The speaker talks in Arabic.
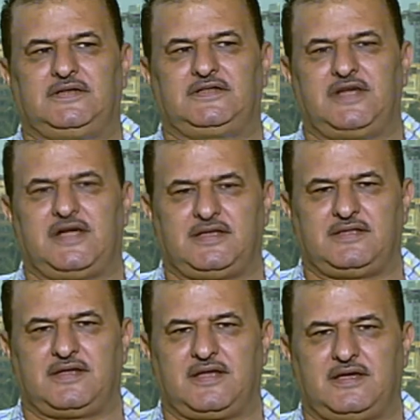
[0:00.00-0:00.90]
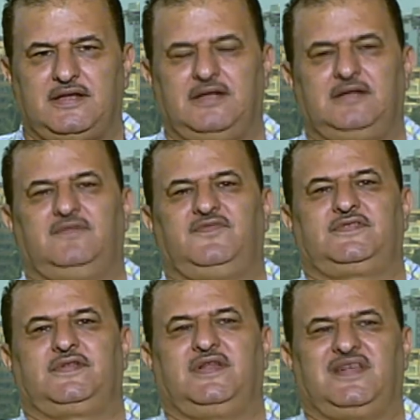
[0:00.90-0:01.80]
شاهدنا خلال
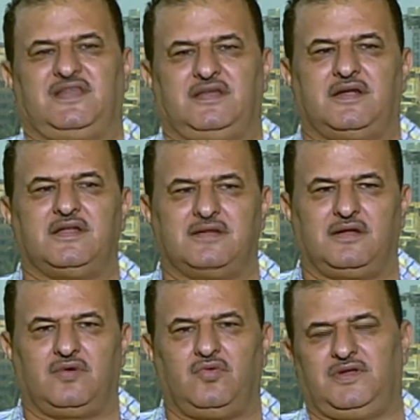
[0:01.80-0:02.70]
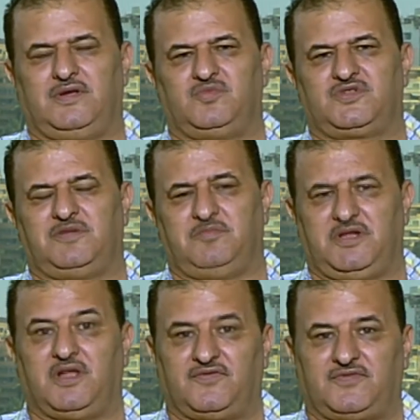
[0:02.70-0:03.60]
الفترة الأخيرة أن الإخوان
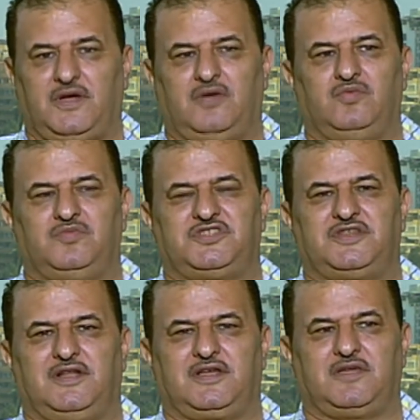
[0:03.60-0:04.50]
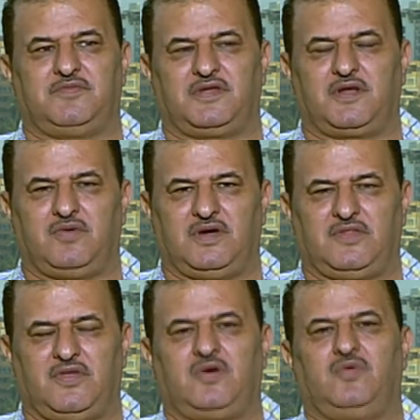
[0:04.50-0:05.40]
المسلمين افتعلوا مشكلة كبيرة
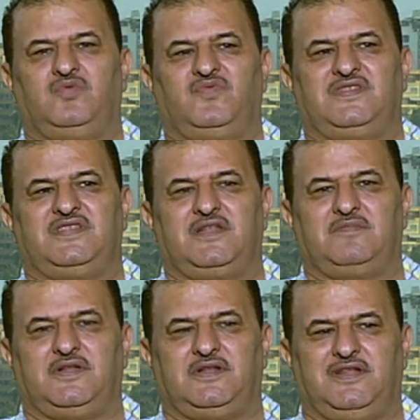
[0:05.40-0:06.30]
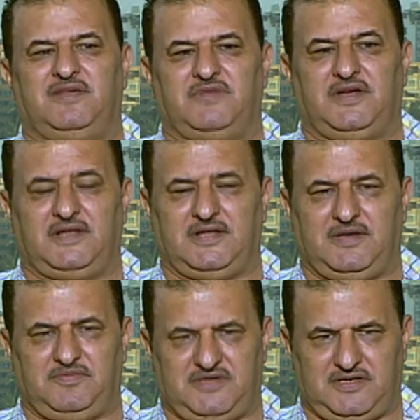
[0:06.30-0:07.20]
وضخوا في الجانب الإعلامي عليها
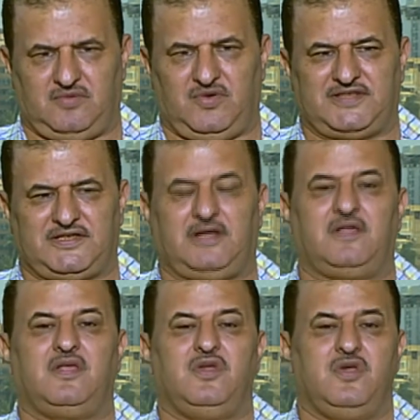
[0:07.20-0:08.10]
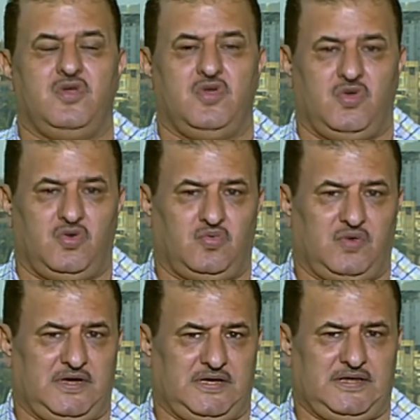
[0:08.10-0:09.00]
بشكل واسع
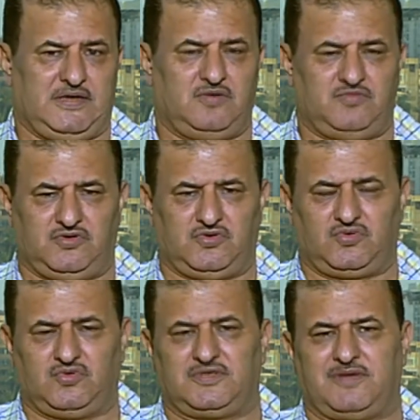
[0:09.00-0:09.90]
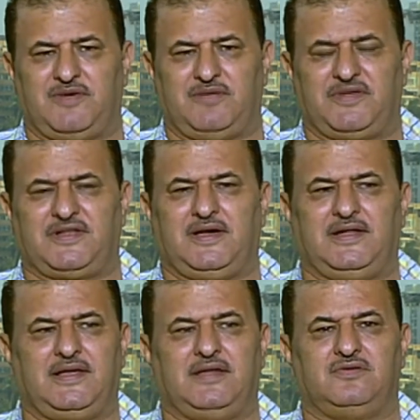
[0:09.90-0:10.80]
وهم يدركون تماما
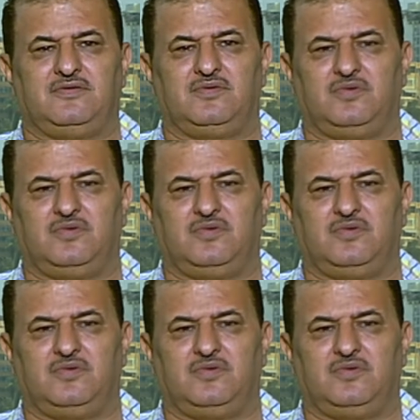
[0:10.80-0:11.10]
على أنه